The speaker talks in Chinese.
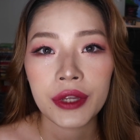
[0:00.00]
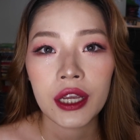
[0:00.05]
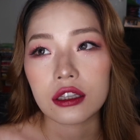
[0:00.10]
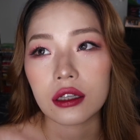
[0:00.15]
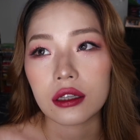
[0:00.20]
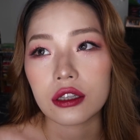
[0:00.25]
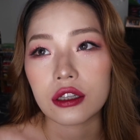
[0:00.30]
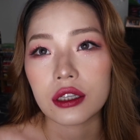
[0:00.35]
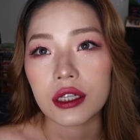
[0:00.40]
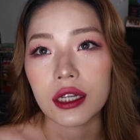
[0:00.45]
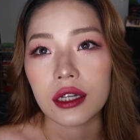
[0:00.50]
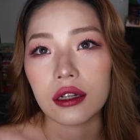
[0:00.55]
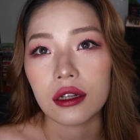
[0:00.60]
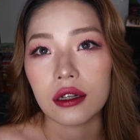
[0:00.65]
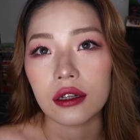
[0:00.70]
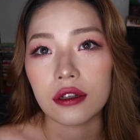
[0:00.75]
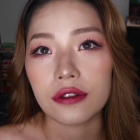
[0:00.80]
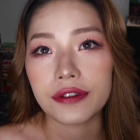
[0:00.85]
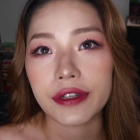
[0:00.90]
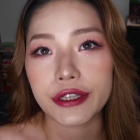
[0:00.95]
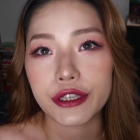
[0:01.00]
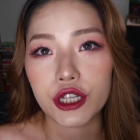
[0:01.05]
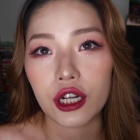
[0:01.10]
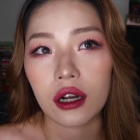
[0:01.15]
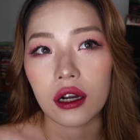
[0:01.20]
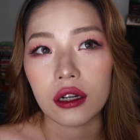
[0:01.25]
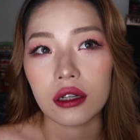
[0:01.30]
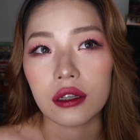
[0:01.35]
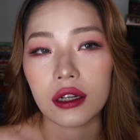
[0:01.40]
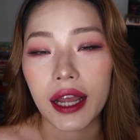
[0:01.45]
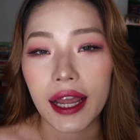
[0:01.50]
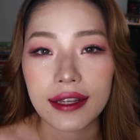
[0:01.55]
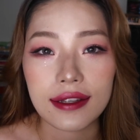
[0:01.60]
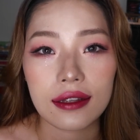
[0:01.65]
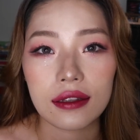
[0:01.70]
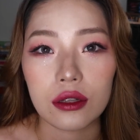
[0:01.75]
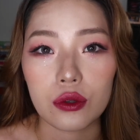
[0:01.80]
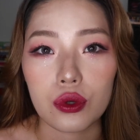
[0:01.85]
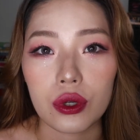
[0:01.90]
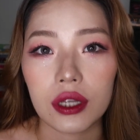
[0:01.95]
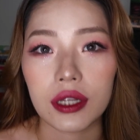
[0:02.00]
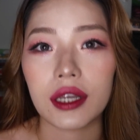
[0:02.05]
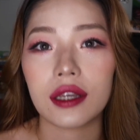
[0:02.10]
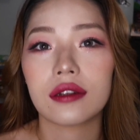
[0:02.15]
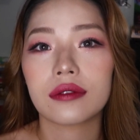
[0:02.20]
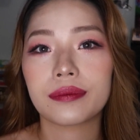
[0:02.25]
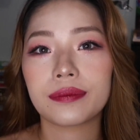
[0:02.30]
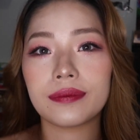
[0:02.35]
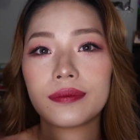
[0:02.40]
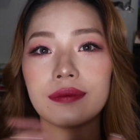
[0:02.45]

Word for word: 这个是一个非常开心的决定。